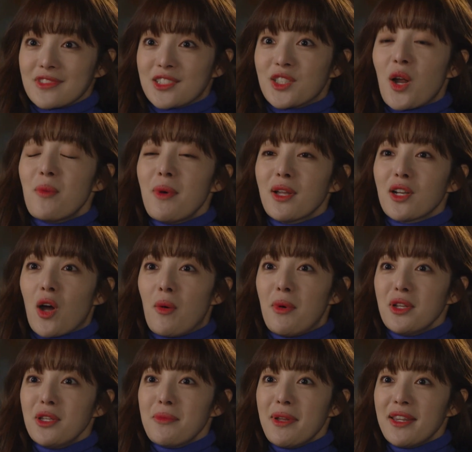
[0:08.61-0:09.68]
그런 말은
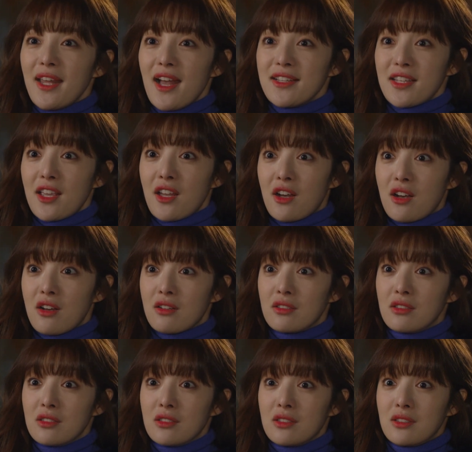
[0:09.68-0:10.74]
어머님한테 하세요.
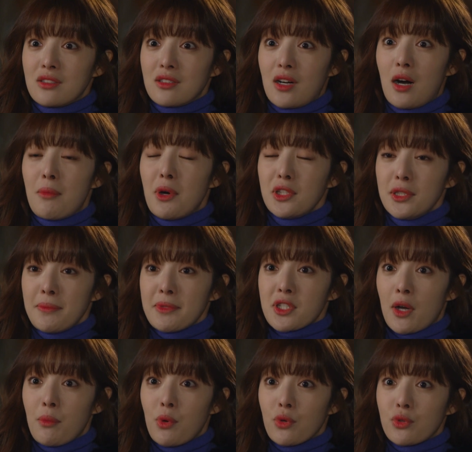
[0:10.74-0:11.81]
어머님이
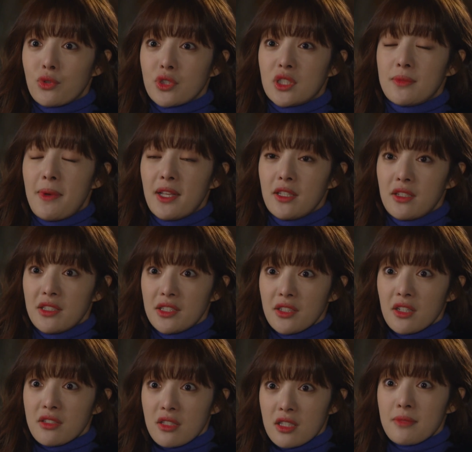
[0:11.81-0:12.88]
저보고 집안일을
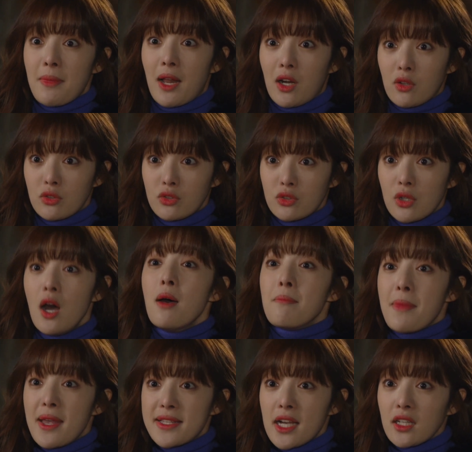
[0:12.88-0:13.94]
신경 쓰지 말고
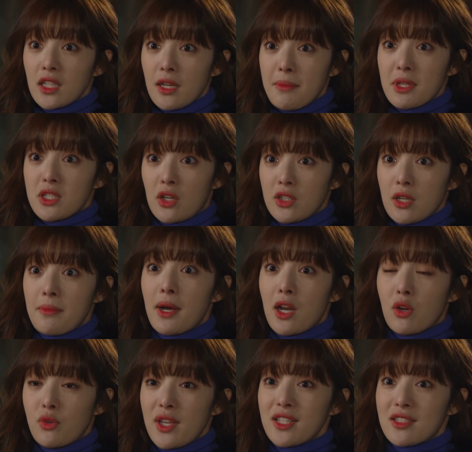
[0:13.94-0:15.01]
매장 일에만
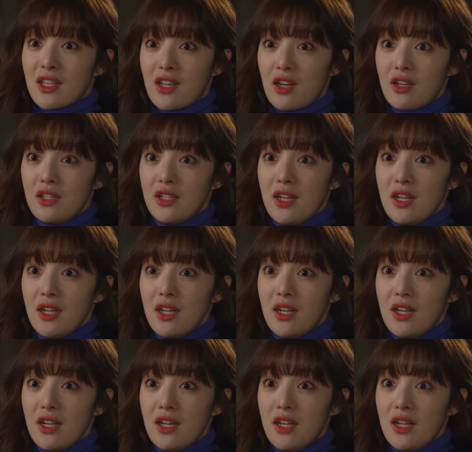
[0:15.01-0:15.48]
전념하라고 했어요.